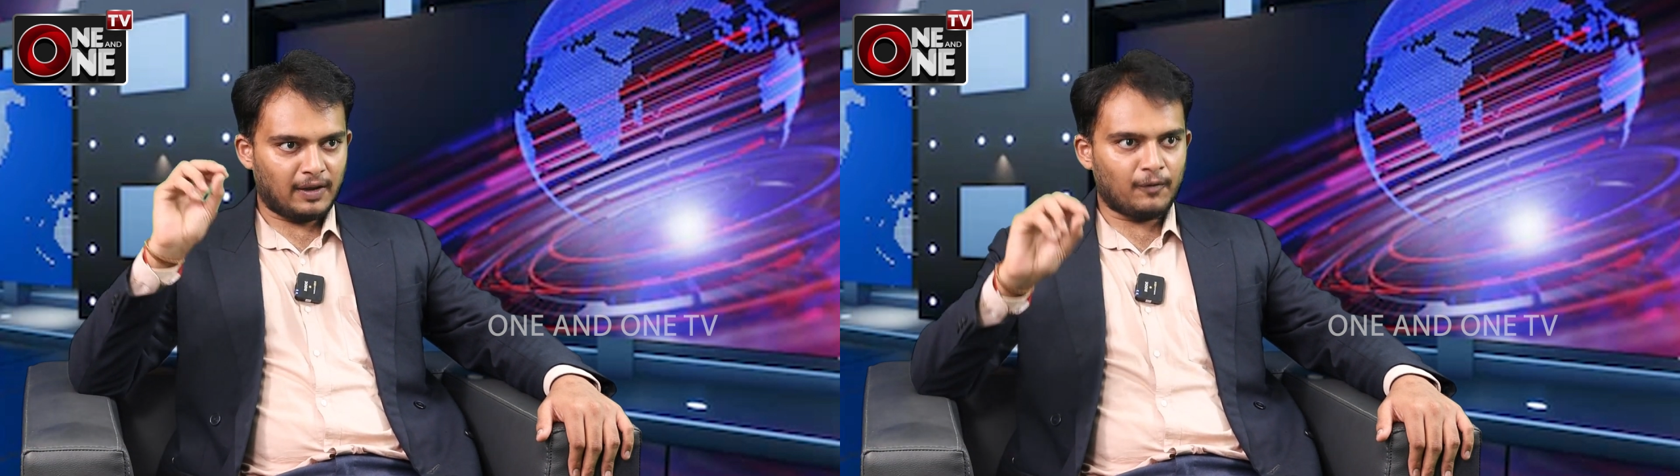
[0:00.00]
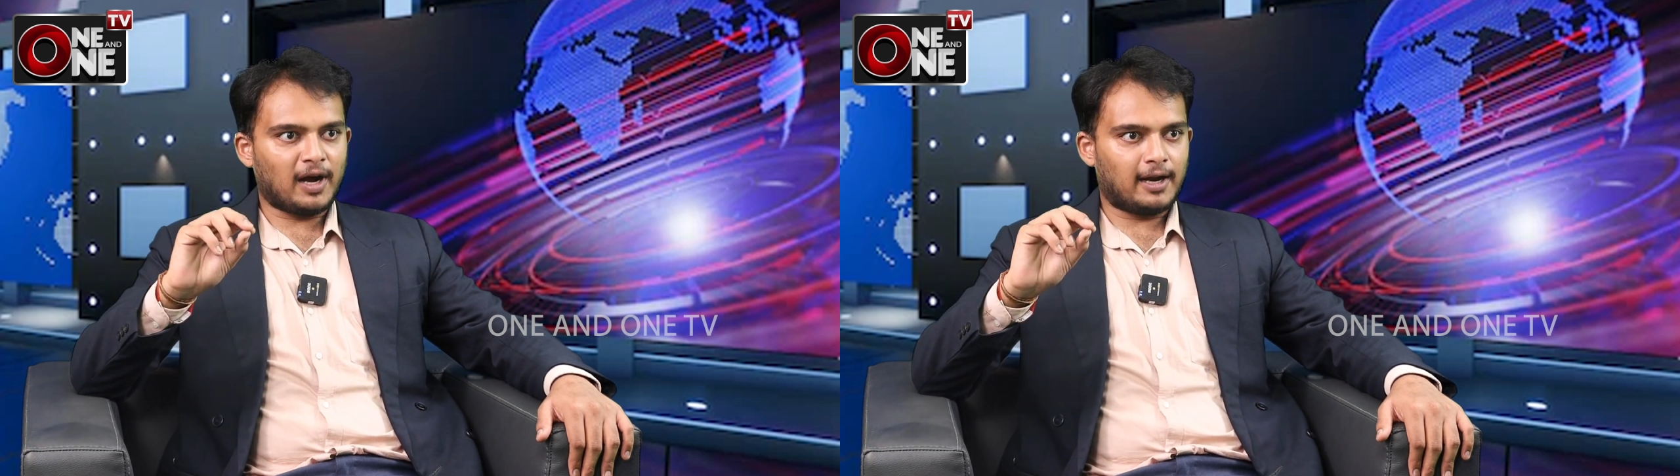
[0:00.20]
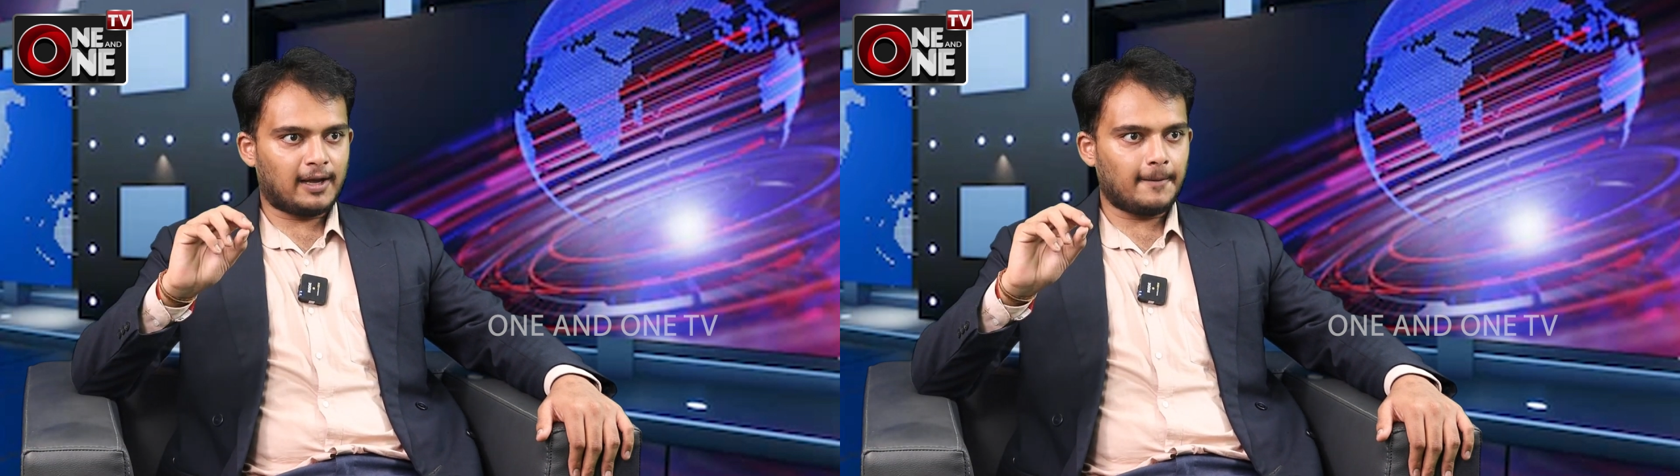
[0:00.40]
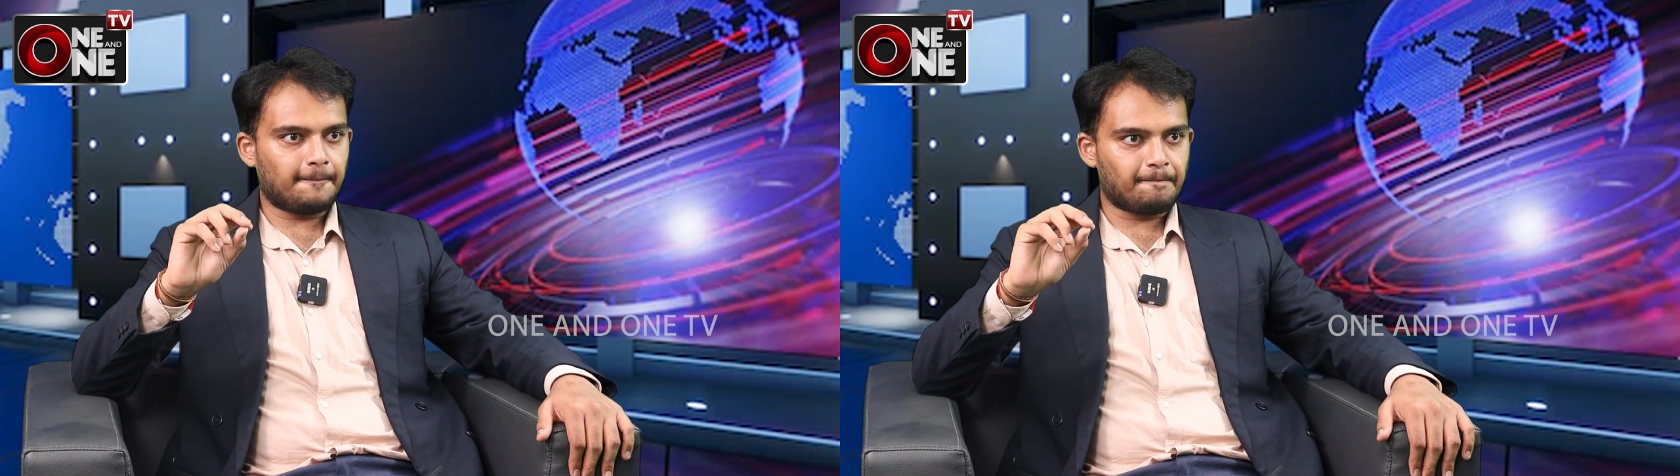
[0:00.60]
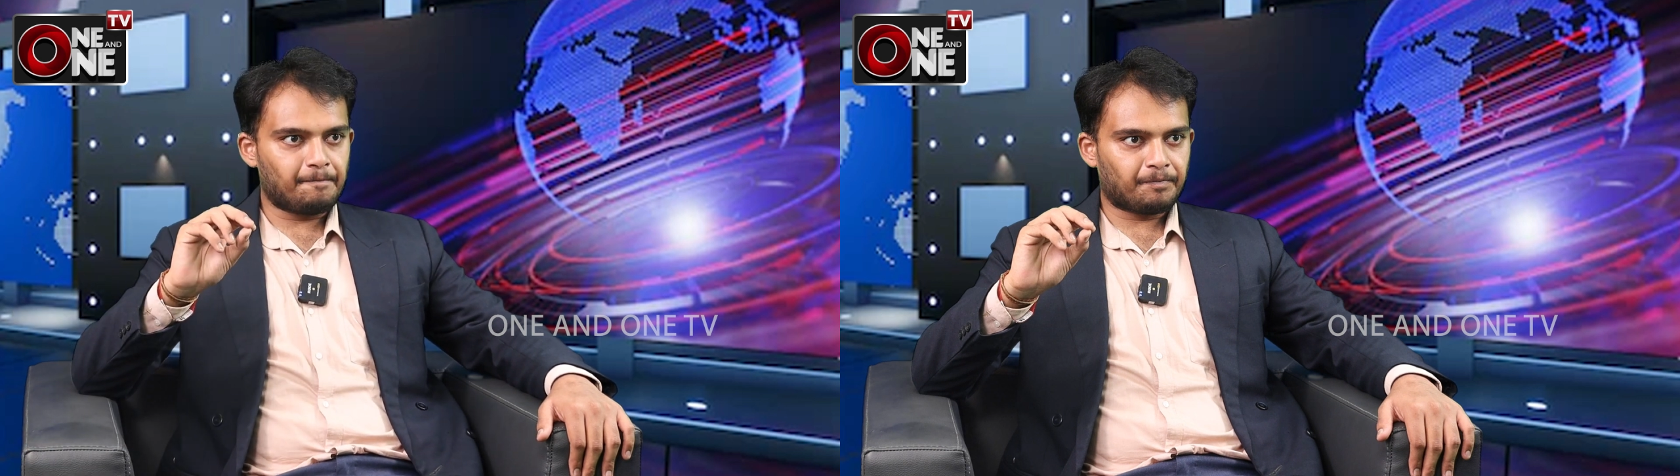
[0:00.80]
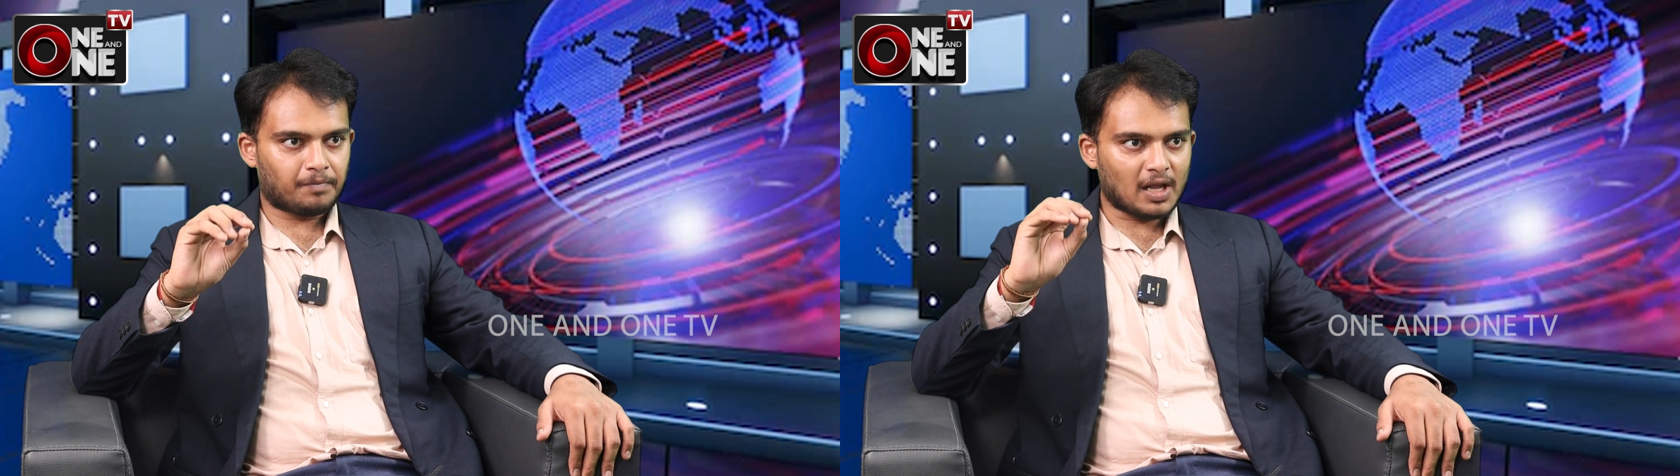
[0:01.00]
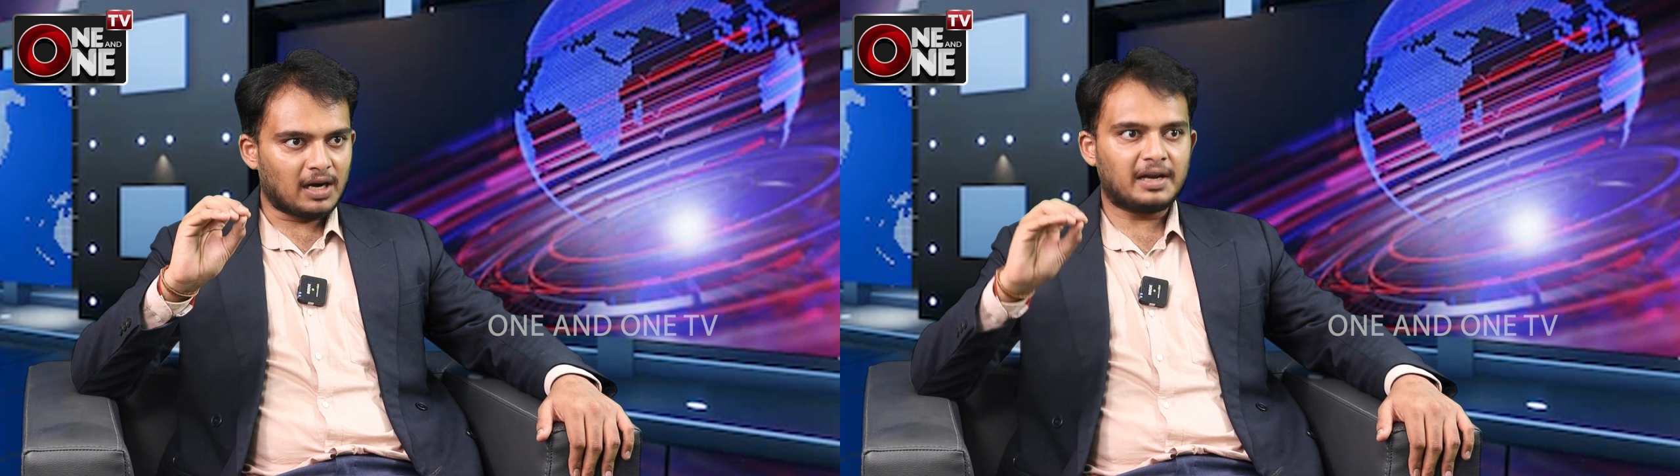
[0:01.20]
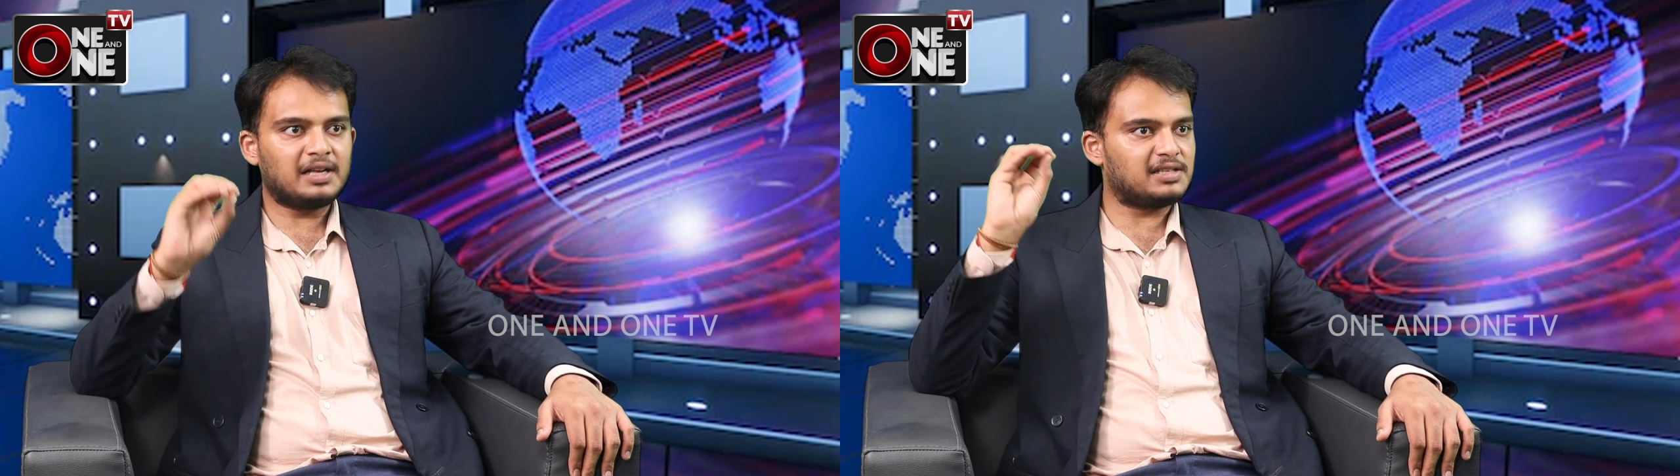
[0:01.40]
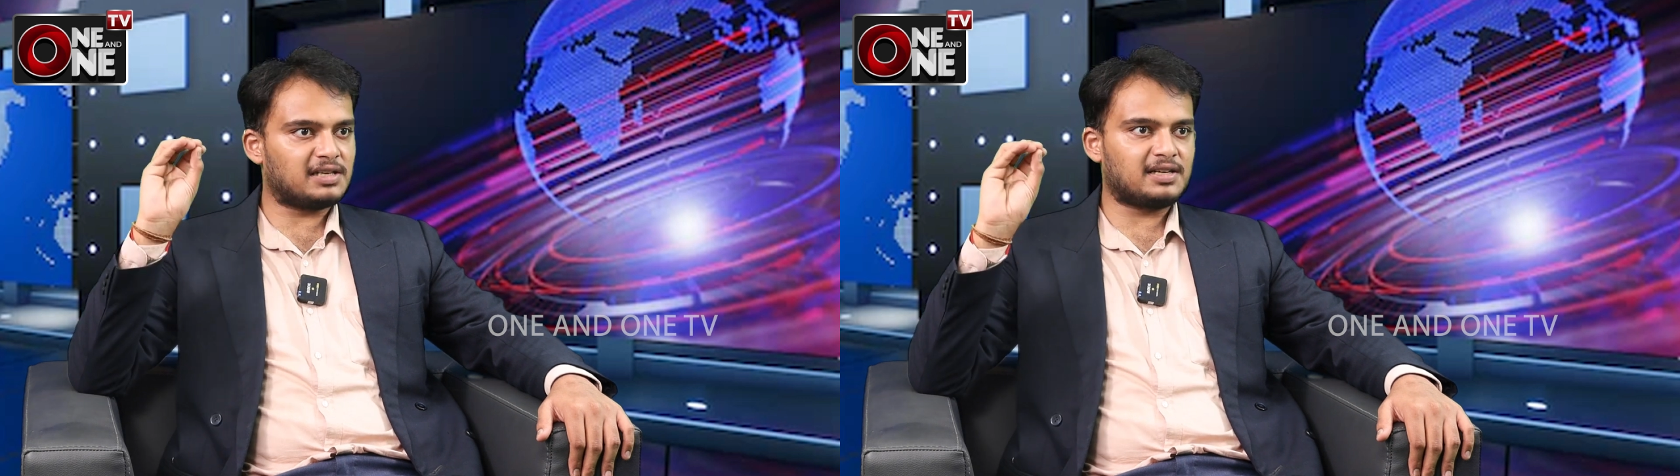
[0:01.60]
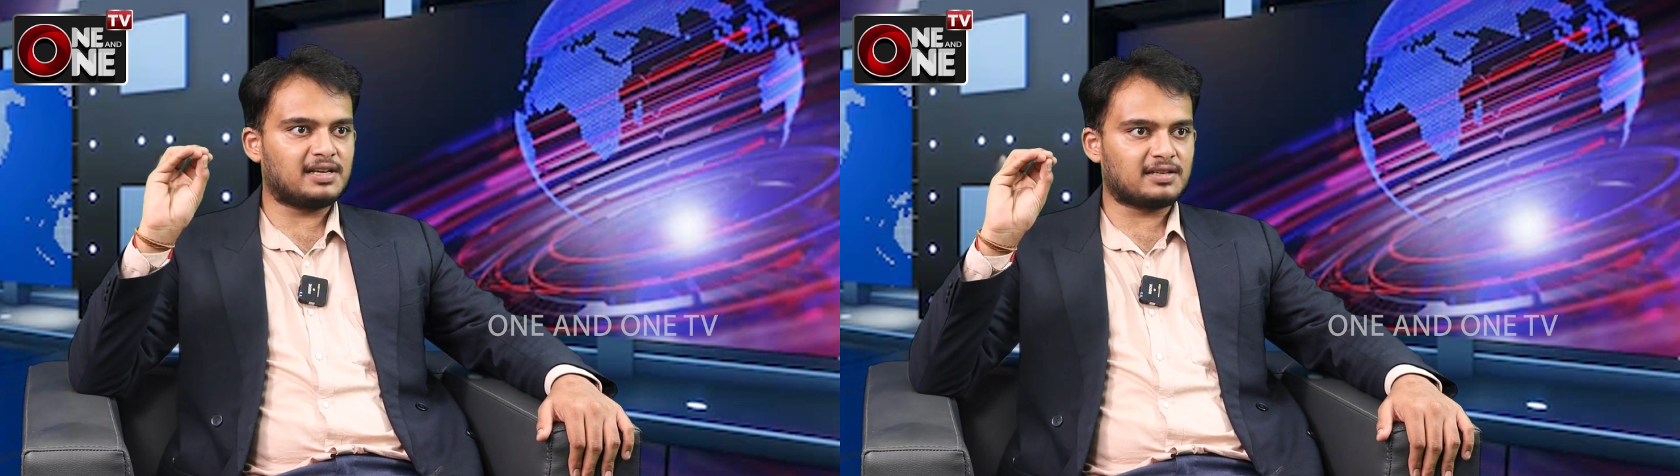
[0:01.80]
ఇవాళ
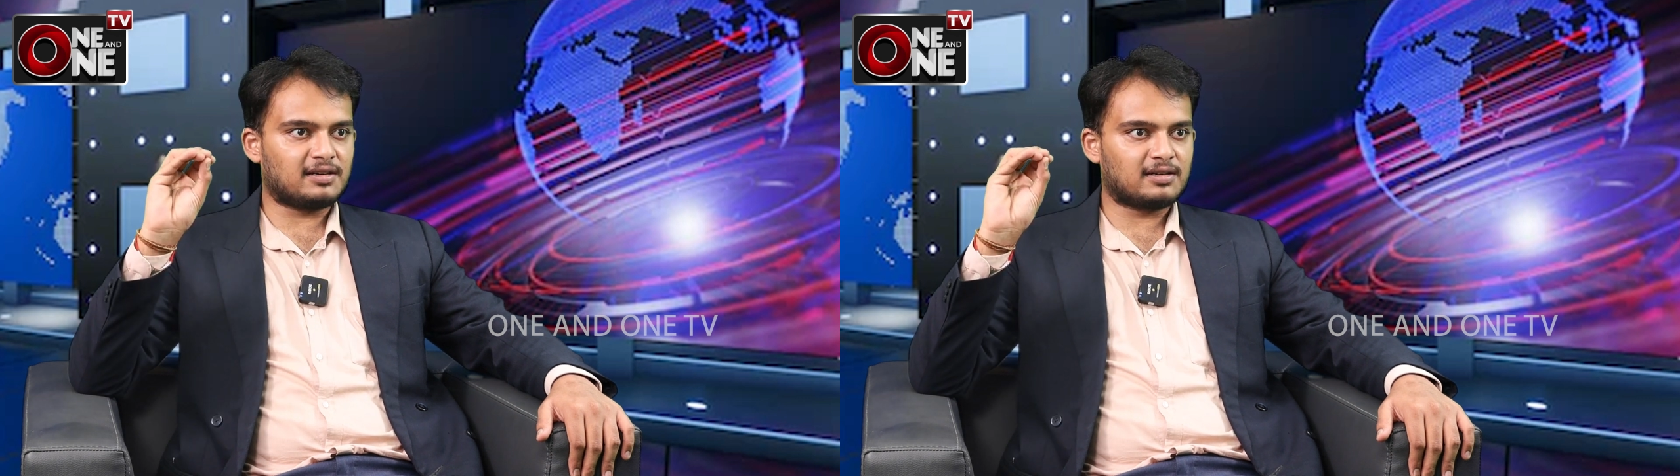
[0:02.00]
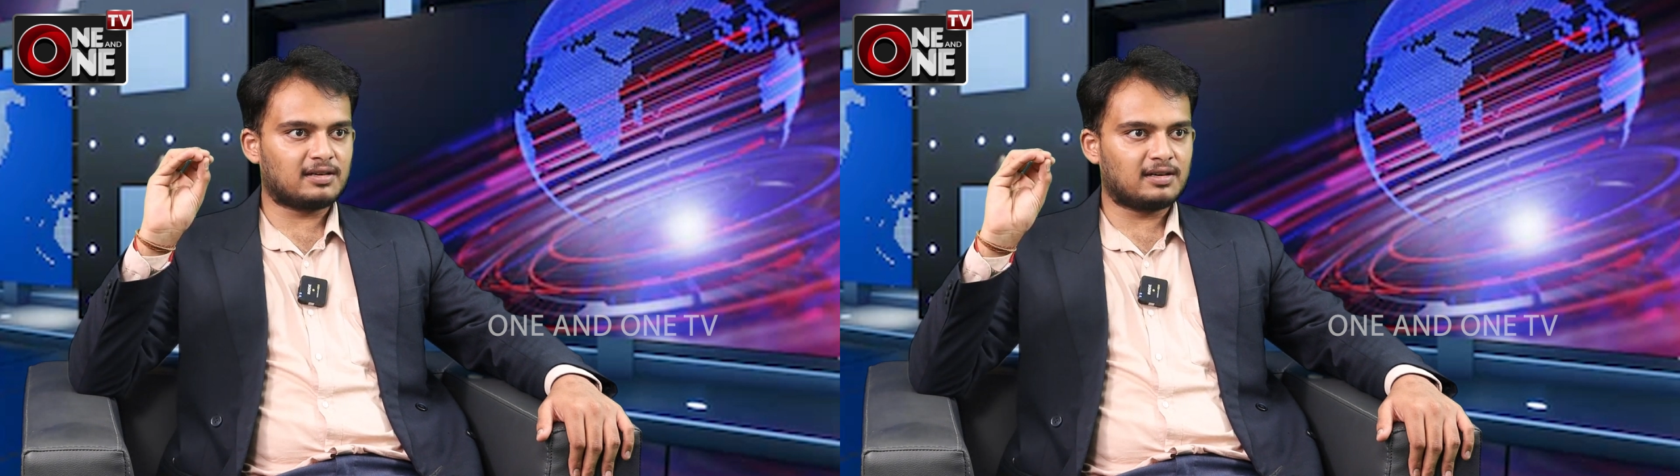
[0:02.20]
టీచర్స్ డే సార్